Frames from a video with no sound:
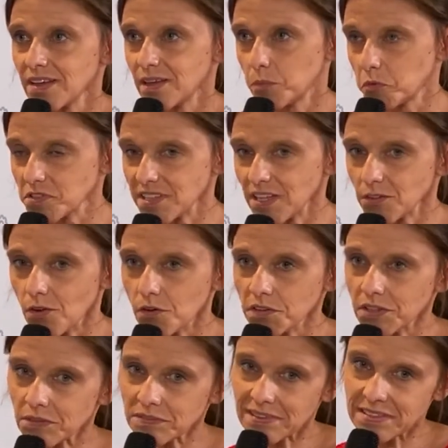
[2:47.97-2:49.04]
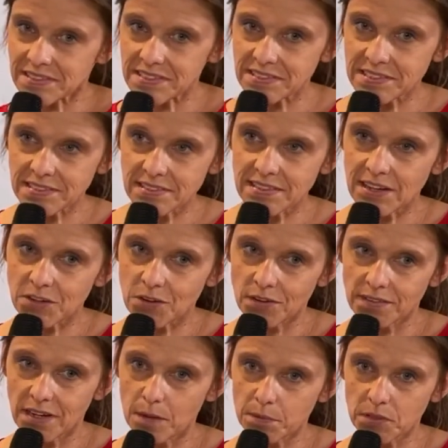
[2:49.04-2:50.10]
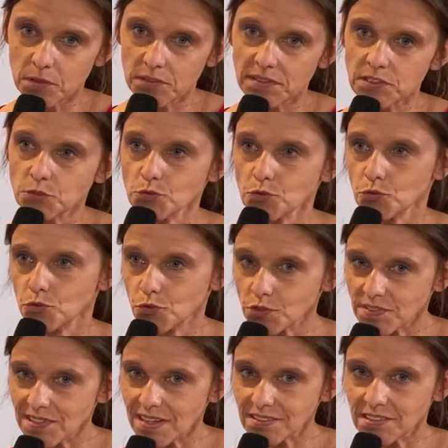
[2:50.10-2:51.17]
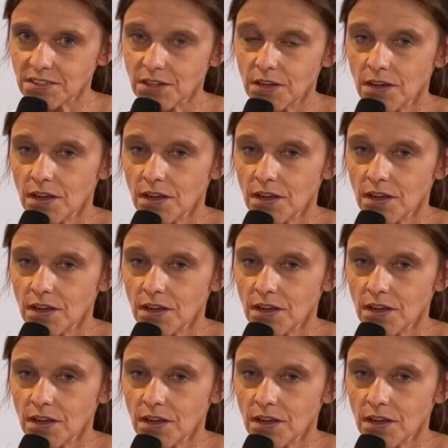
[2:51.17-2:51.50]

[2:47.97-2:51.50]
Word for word: Et pour cette rentrée, on a décidé d'accorder la priorité sur deux axes,